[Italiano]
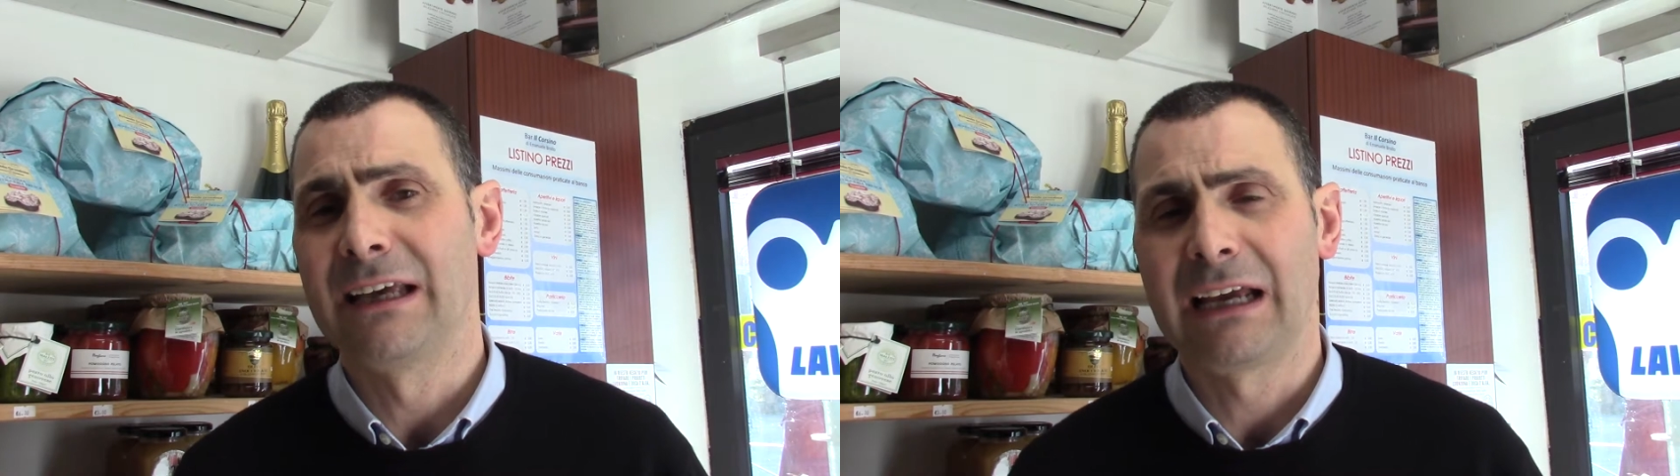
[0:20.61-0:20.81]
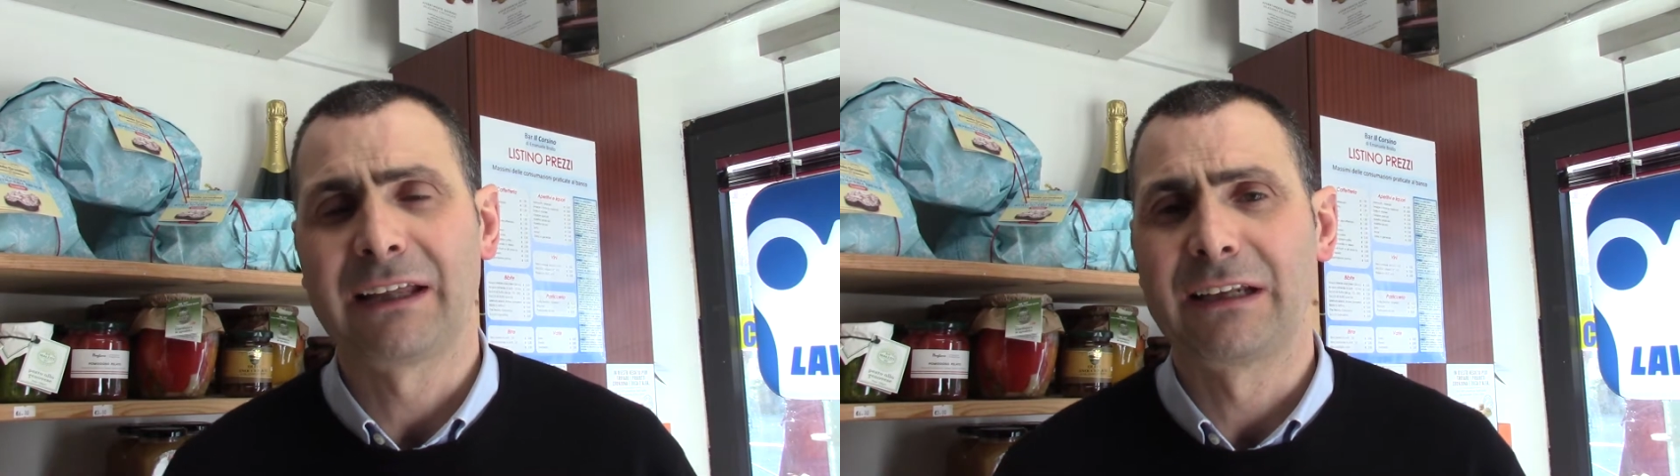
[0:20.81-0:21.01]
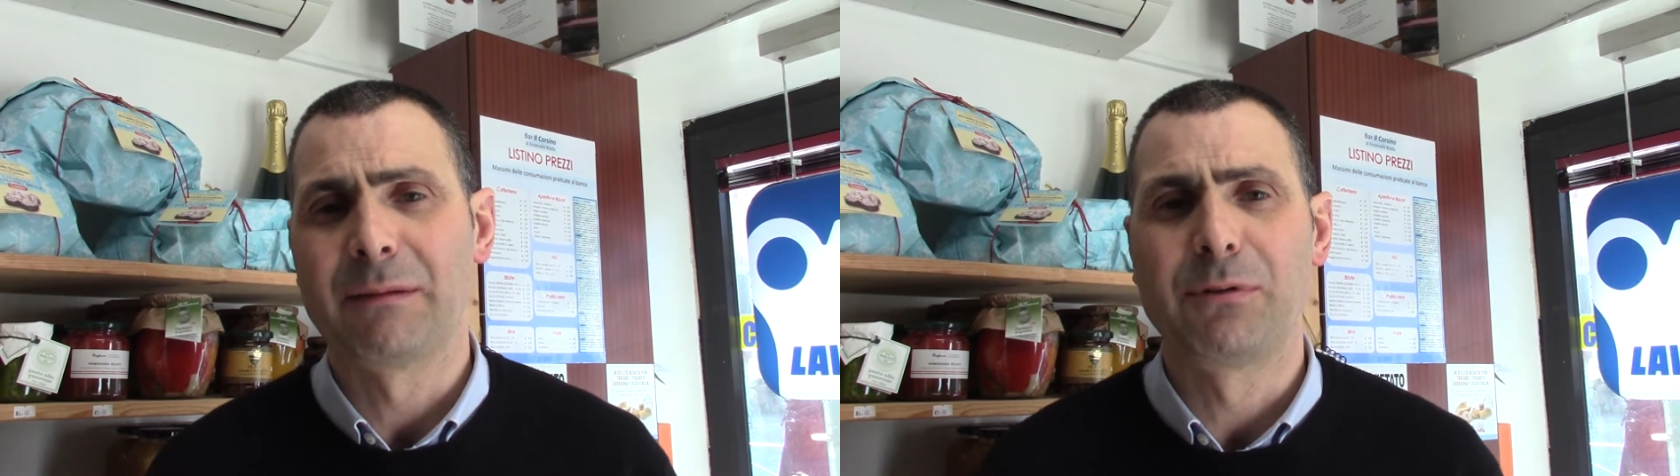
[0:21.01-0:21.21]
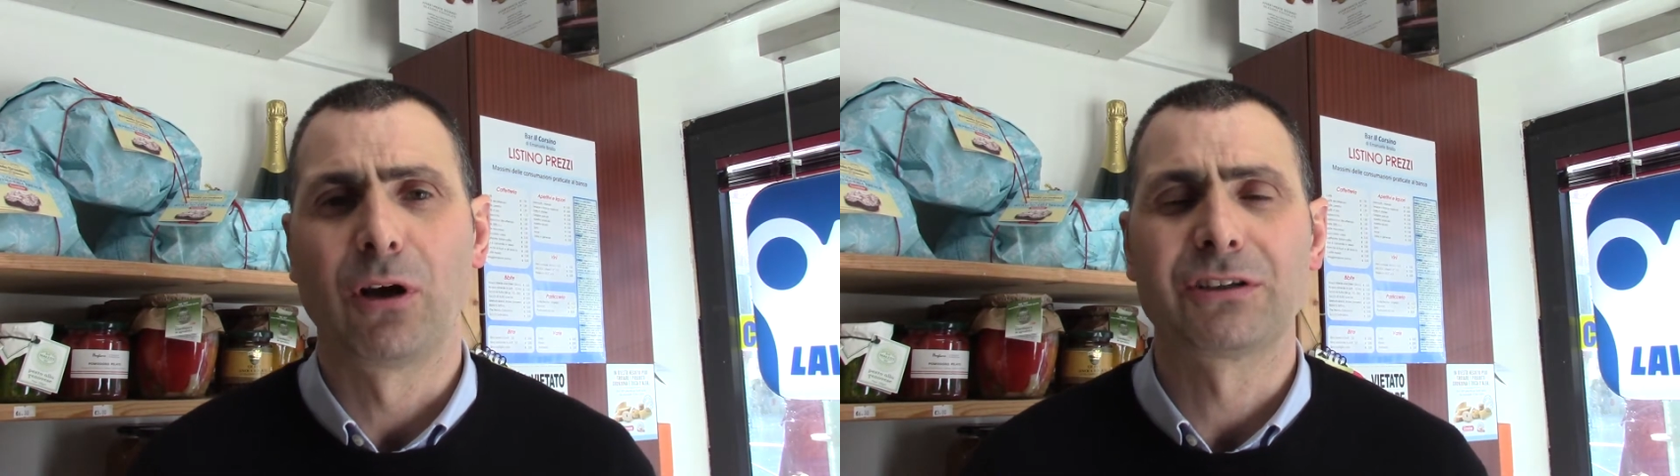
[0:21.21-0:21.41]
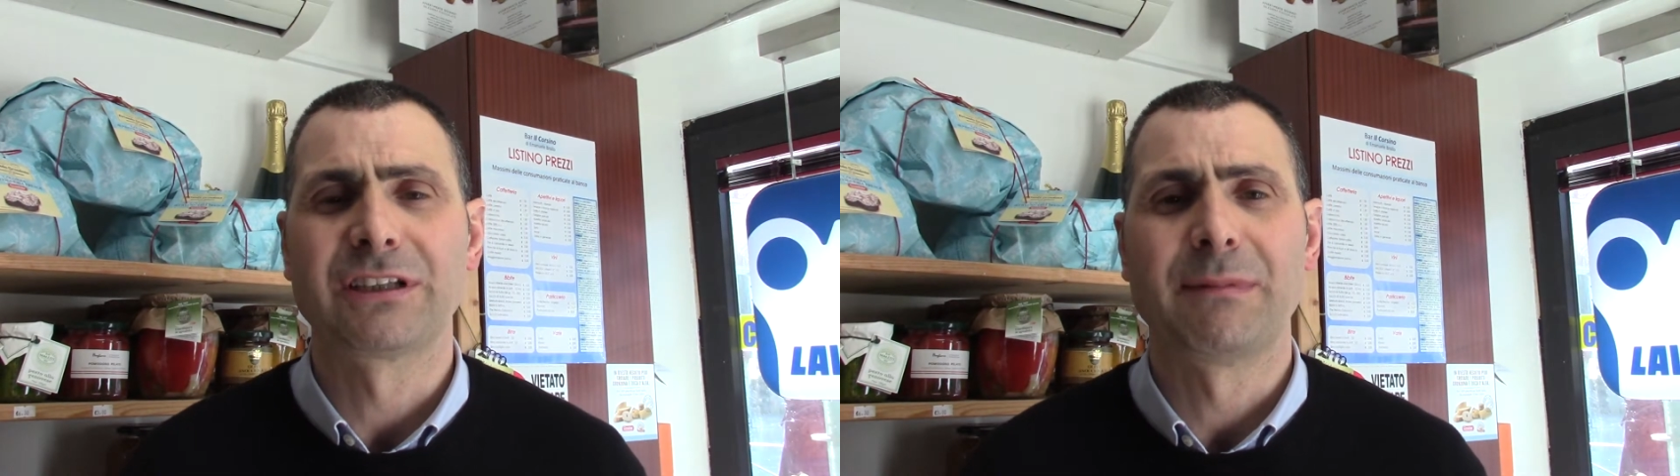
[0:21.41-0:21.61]
anche delle
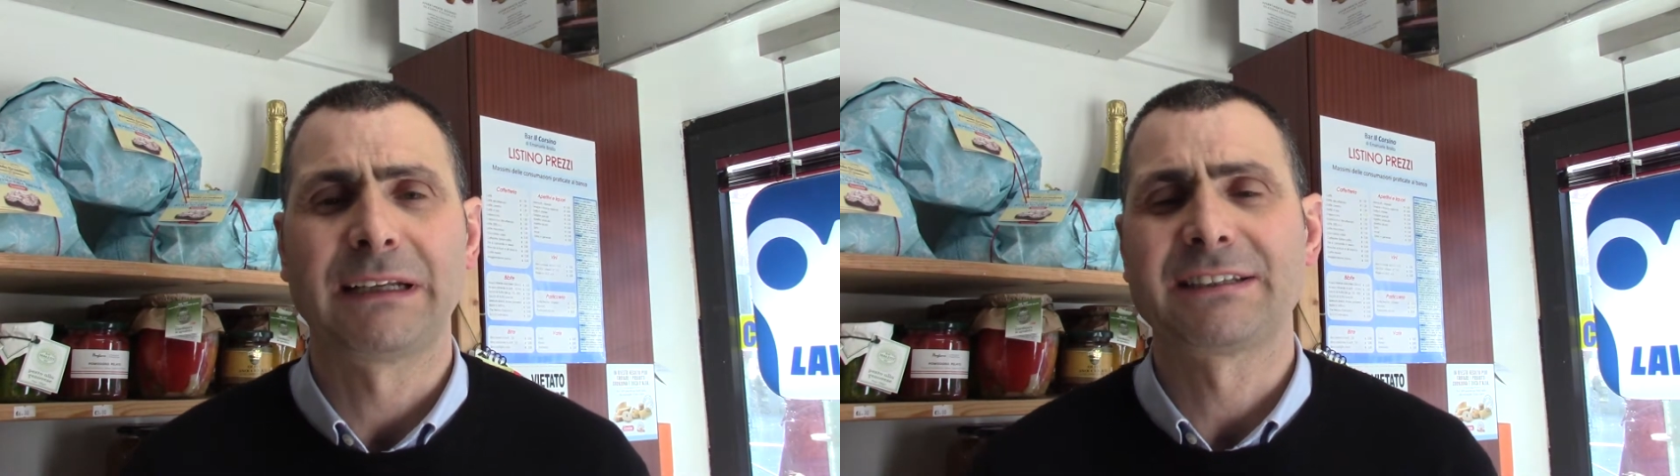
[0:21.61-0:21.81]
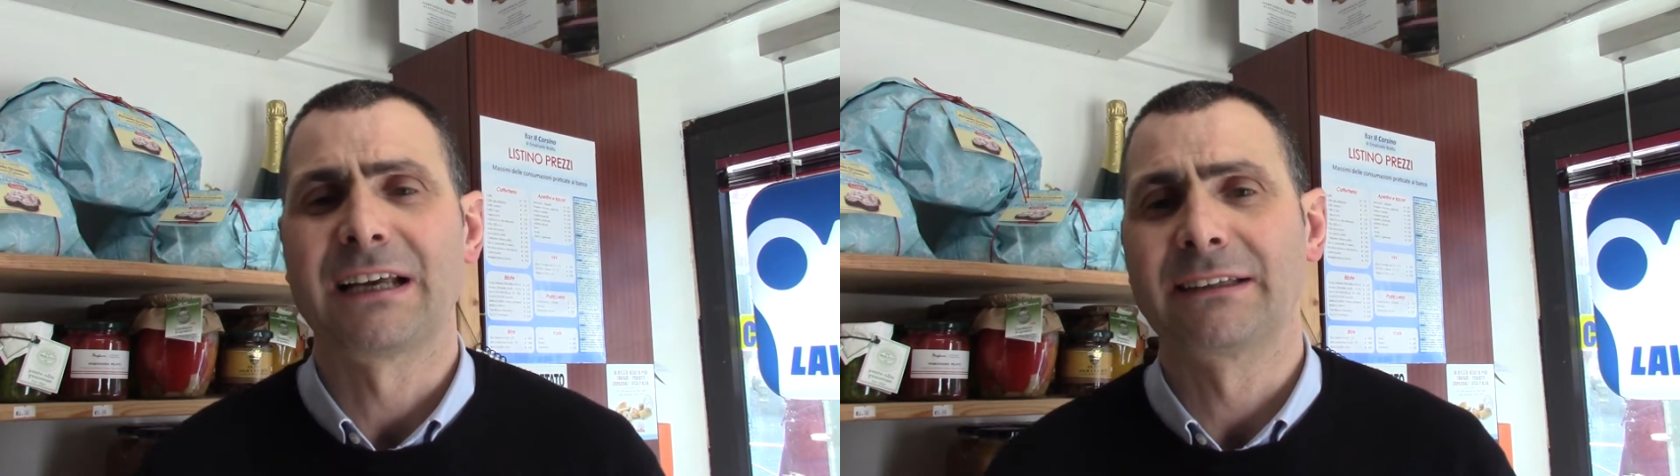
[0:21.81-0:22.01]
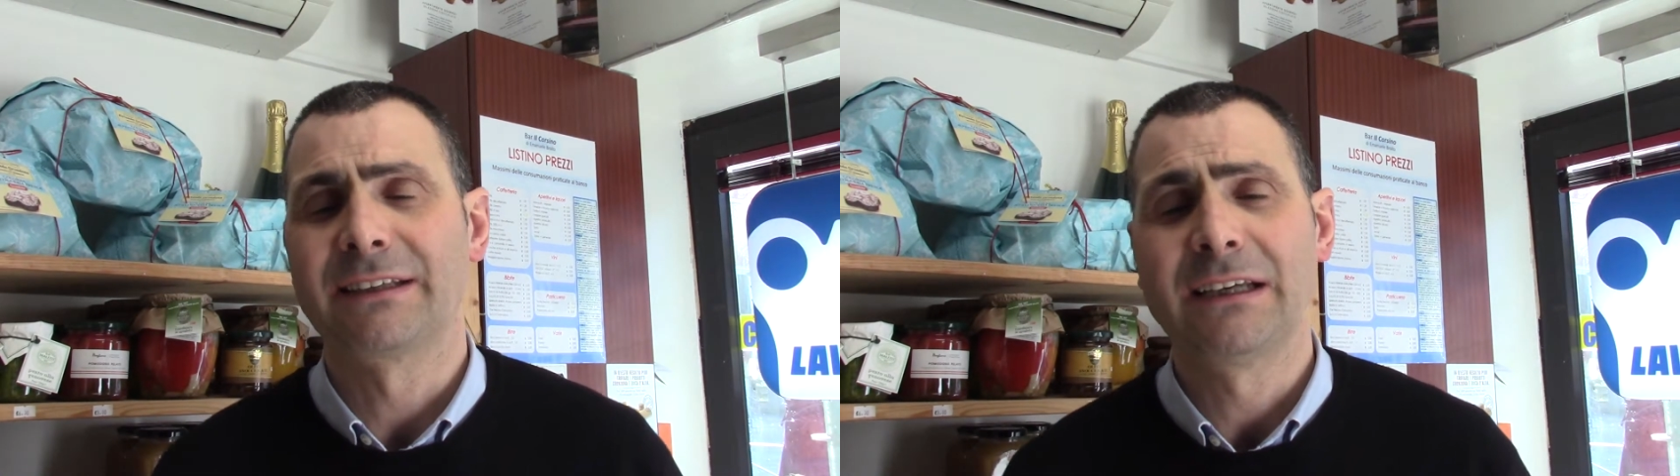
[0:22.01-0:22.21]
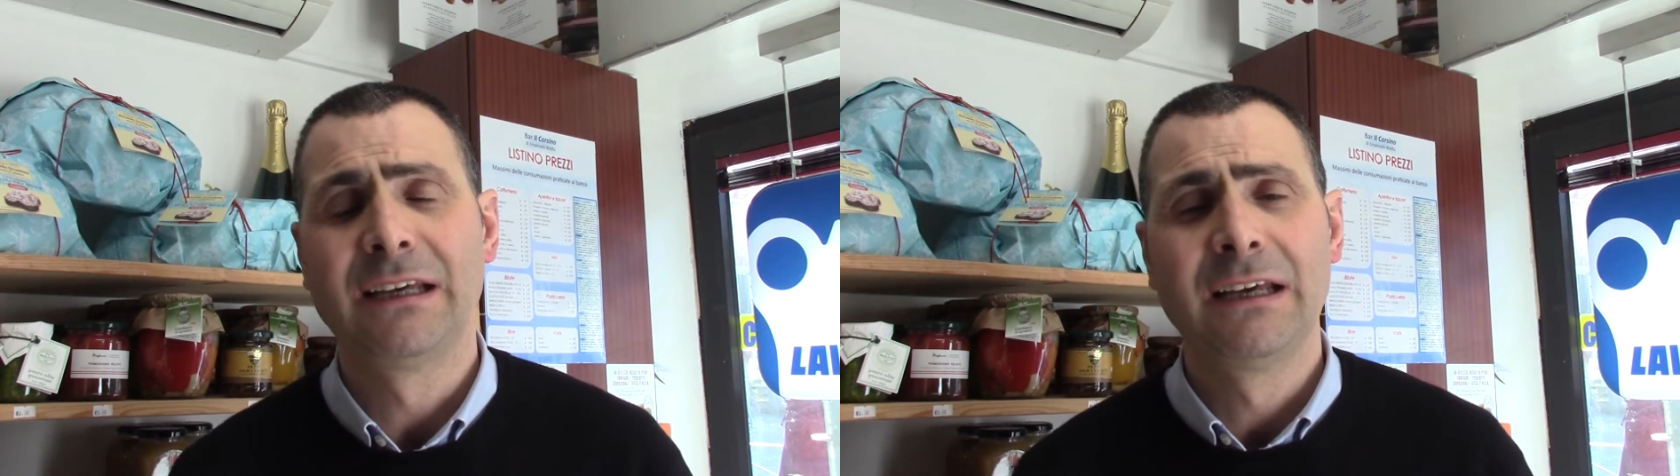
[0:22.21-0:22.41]
piogge e mareggiate,